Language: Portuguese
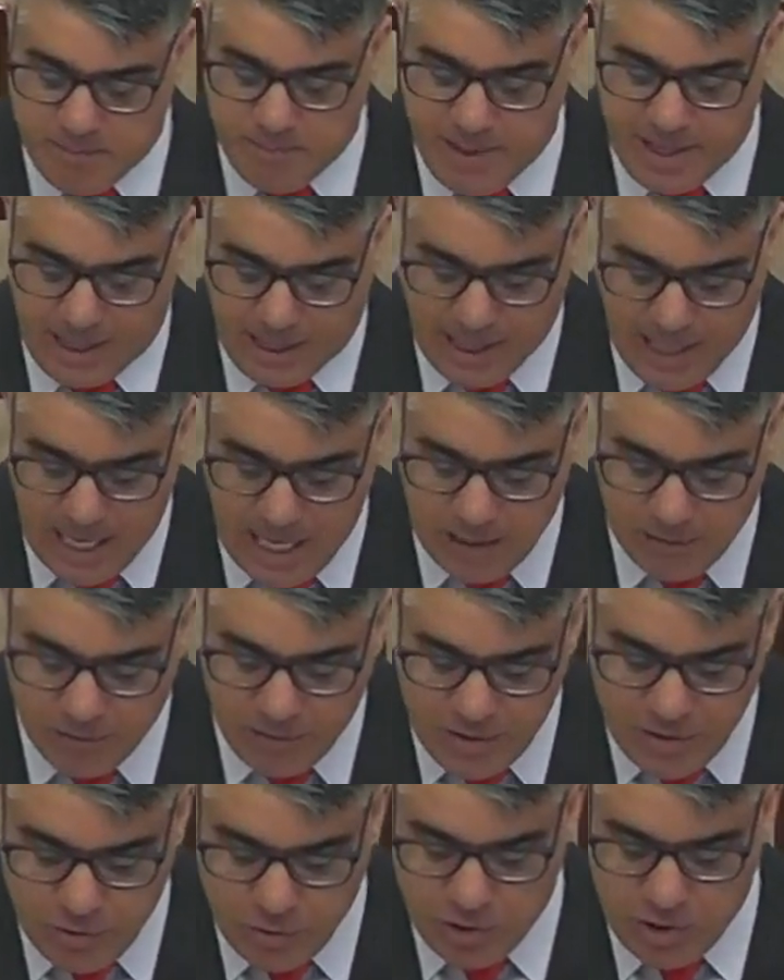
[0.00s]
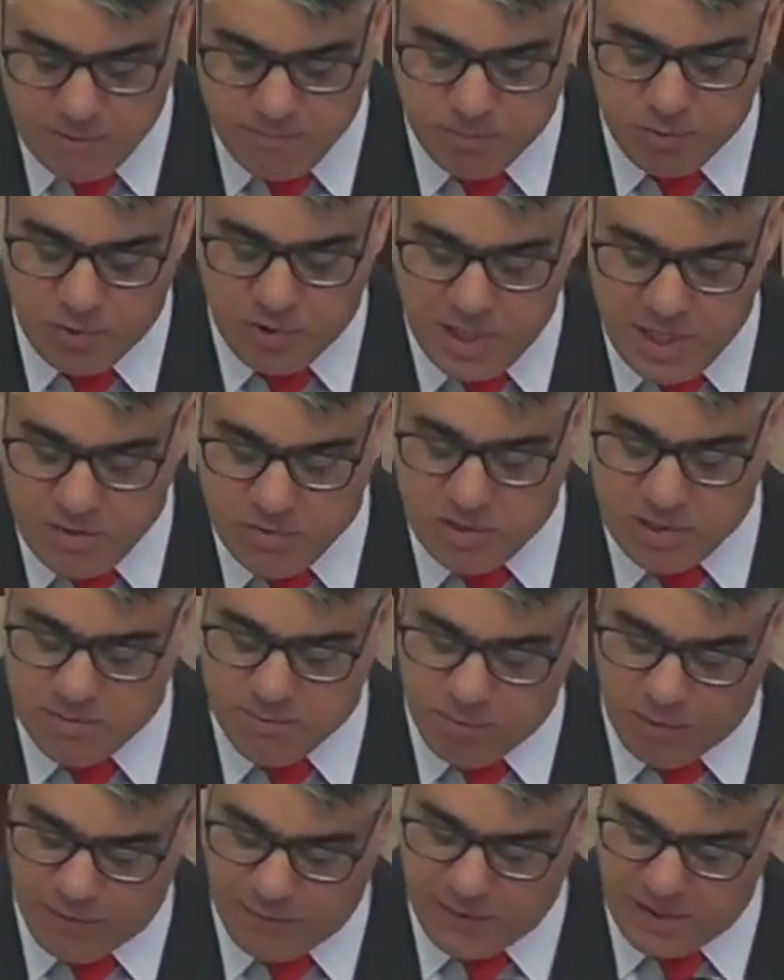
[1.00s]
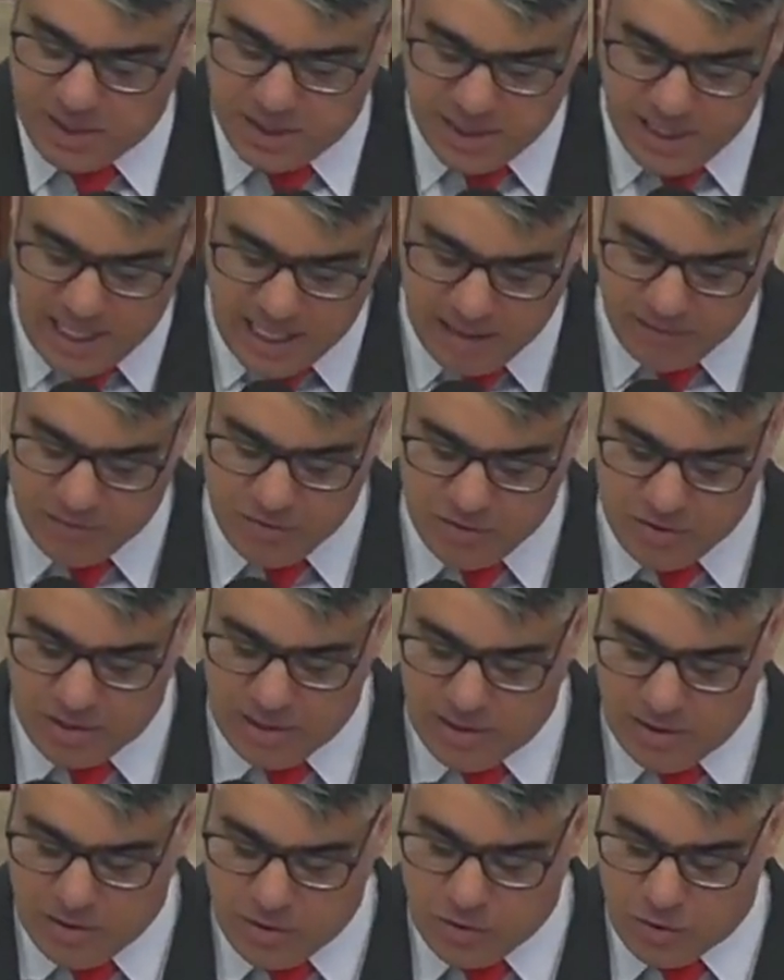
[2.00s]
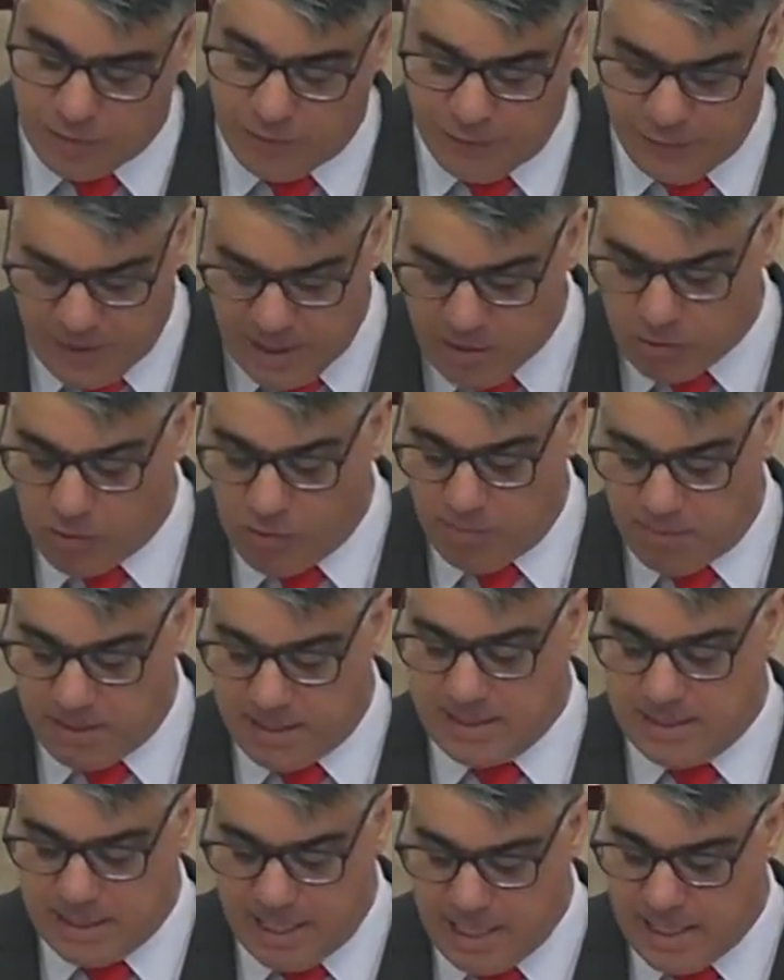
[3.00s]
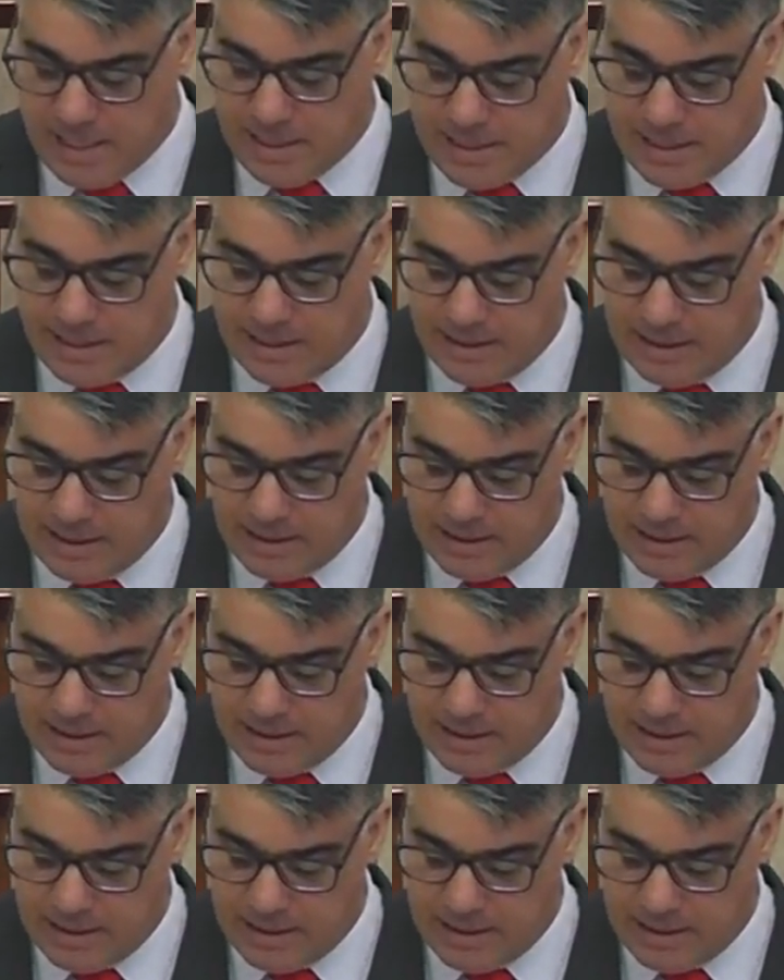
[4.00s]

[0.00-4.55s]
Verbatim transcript: pecado e sois por isso esbofeteados, sofrei com paciência?